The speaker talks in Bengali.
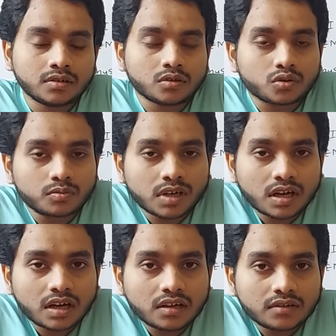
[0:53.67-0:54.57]
তো তোমরা
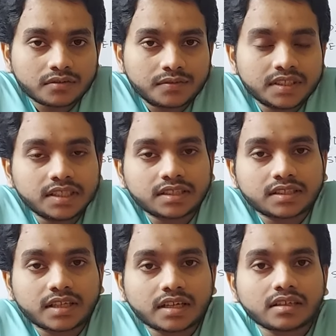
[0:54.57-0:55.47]

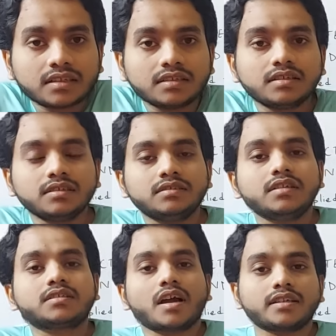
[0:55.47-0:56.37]
ফিজিক্সের
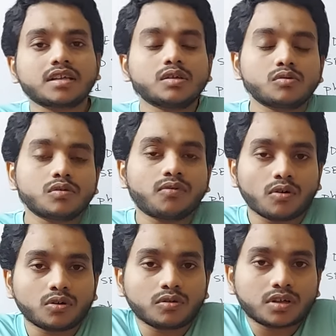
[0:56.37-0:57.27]
যে সাজেশানগুলো
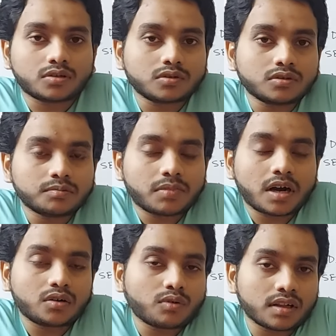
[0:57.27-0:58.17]
ফলো করেছো
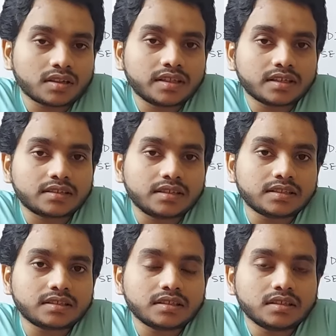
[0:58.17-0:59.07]
পার্ট ওয়ান থেকে
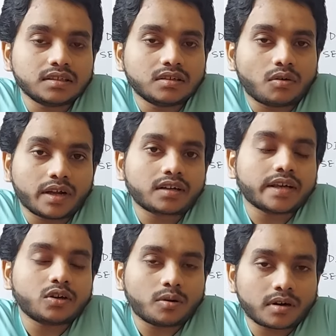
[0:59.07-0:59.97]
সিক্স
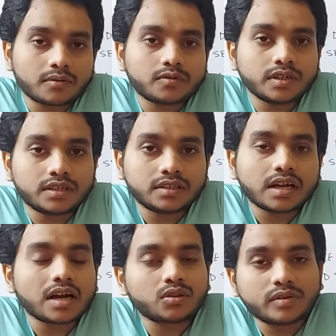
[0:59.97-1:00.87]
অনেকটাই কভার আপ হয়েছে
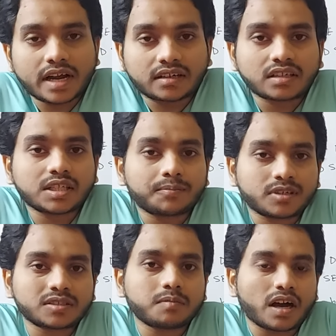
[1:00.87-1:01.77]
আর দু একটা
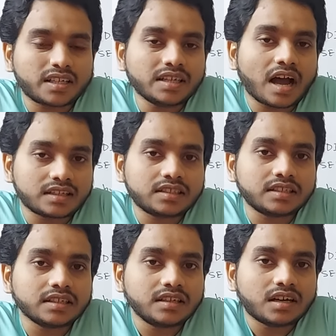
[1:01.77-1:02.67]
চ্যাপ্টার্স বাকি আছে
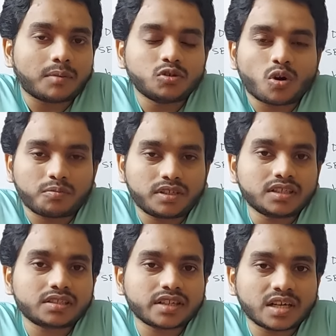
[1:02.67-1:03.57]
আমি
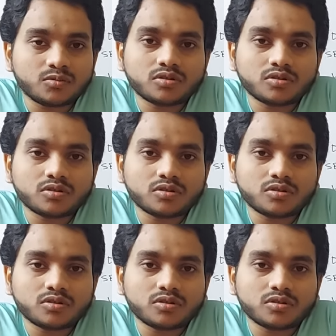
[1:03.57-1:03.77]
অপটিক্সটা এর